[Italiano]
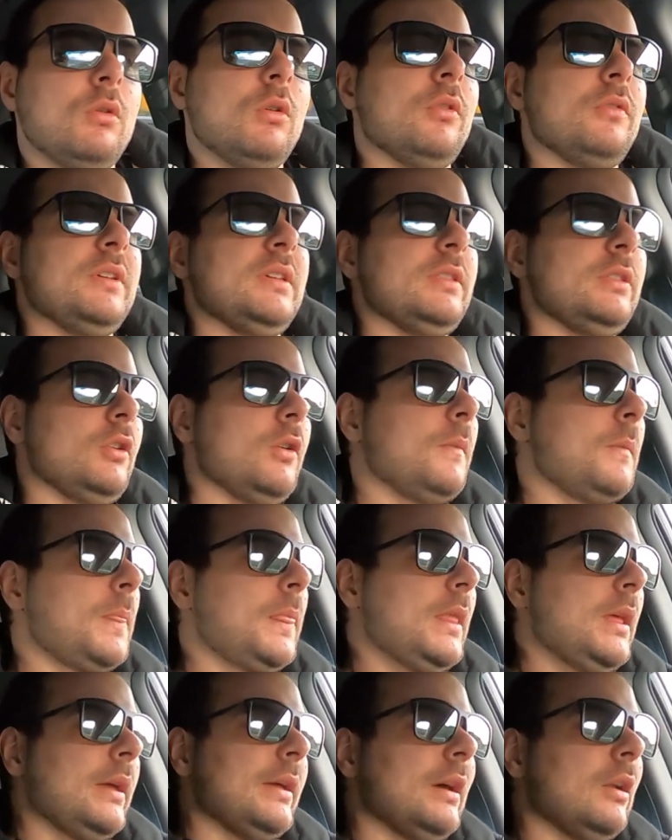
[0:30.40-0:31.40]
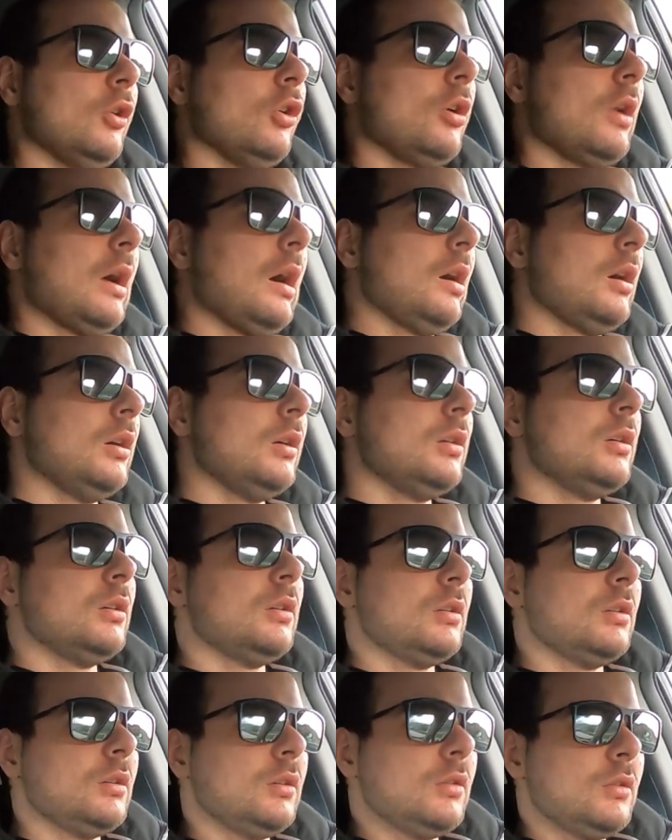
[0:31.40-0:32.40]
nuovo video E allora,
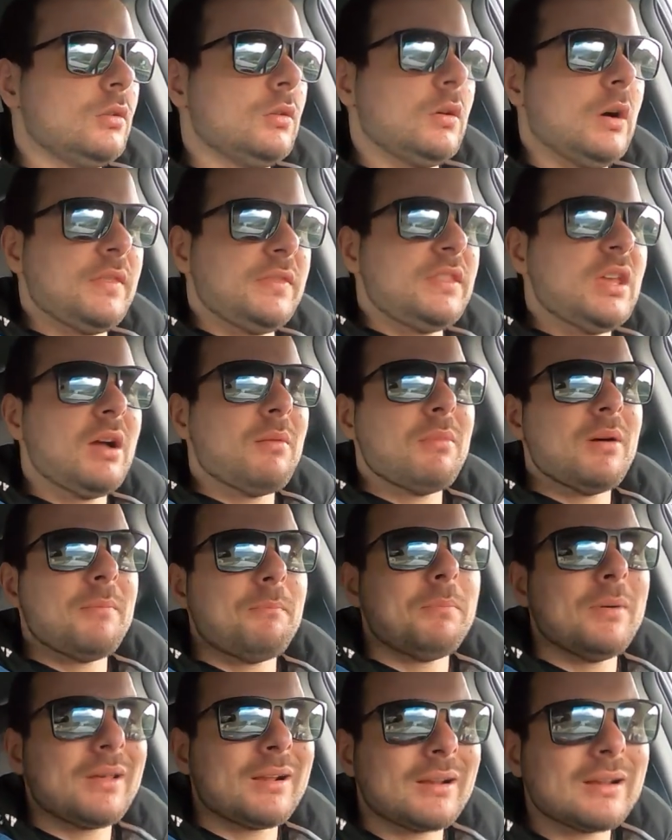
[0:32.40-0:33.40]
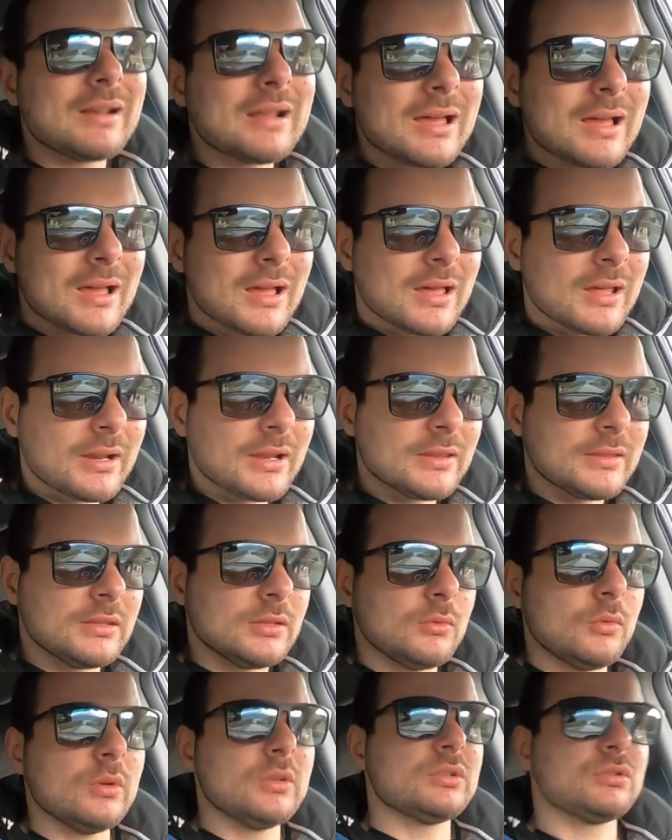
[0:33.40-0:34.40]
uh, andiamo a parlare
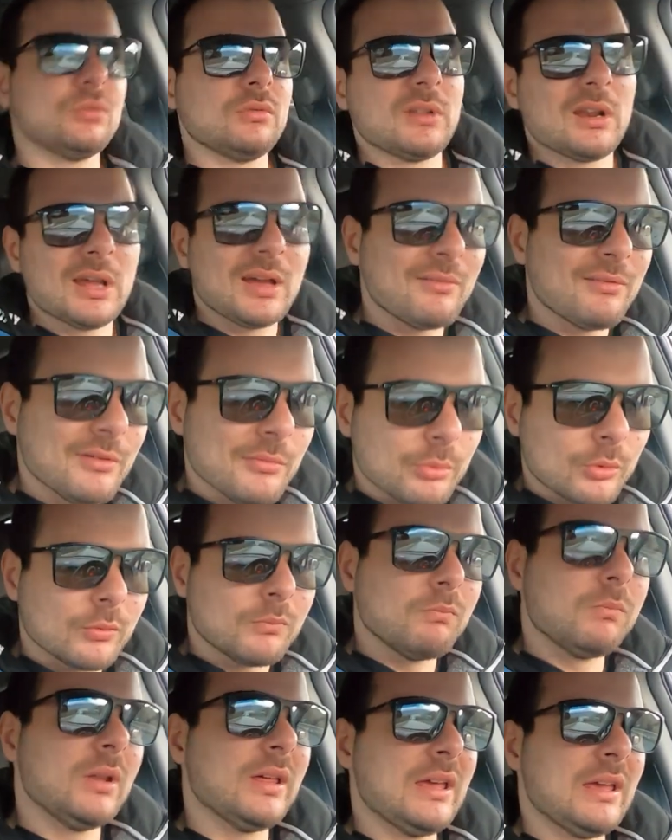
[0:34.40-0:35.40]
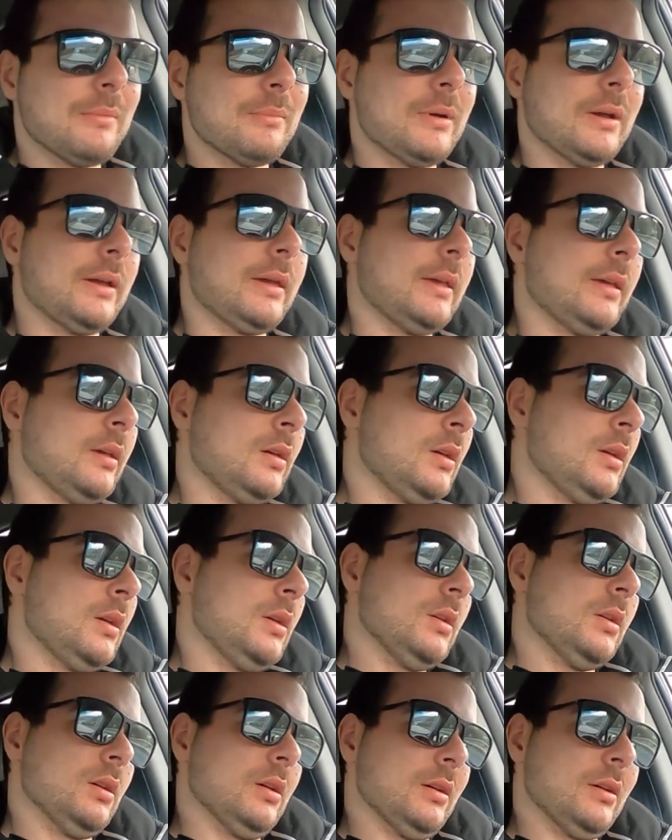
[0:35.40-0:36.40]
di questo grave problema che
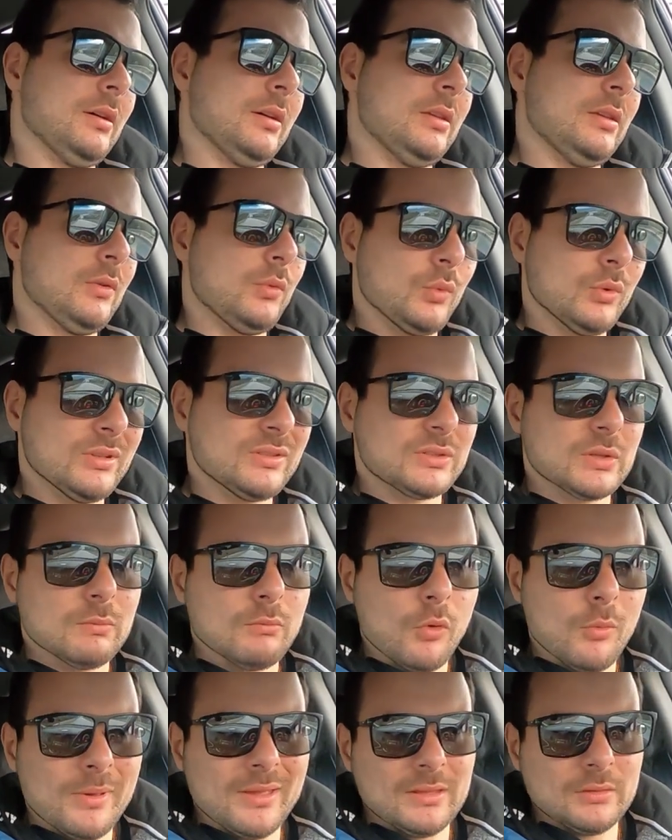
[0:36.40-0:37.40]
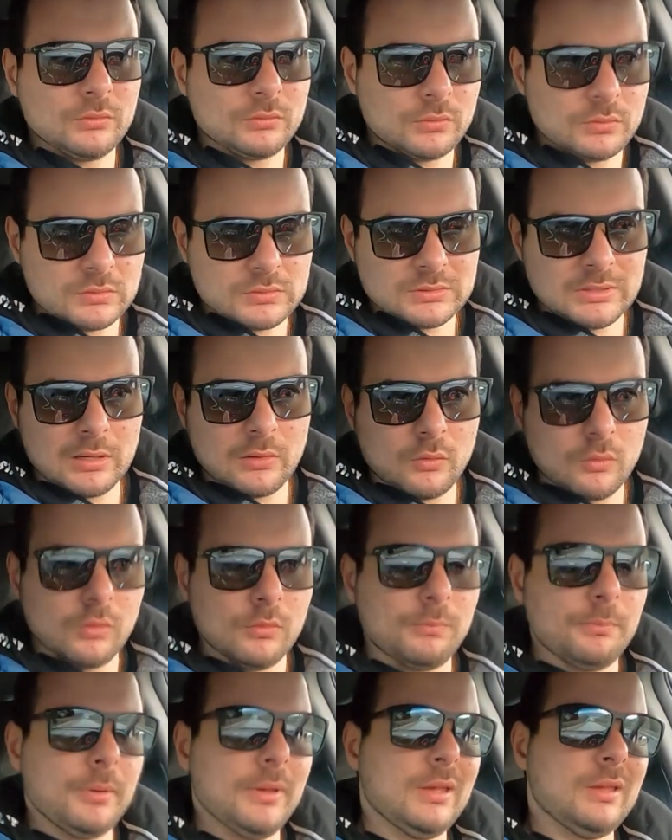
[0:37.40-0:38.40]
eh, in questo momento sta
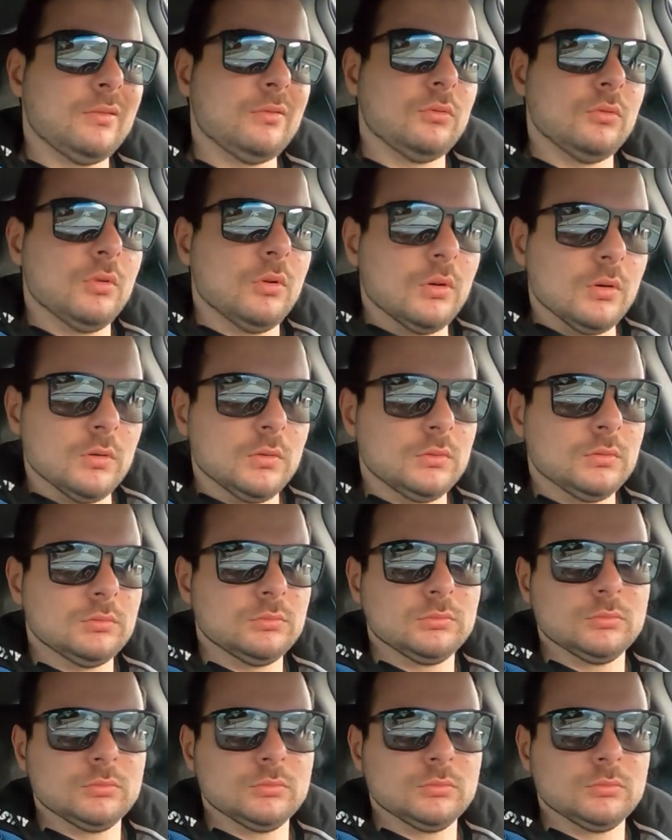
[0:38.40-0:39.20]
colpendo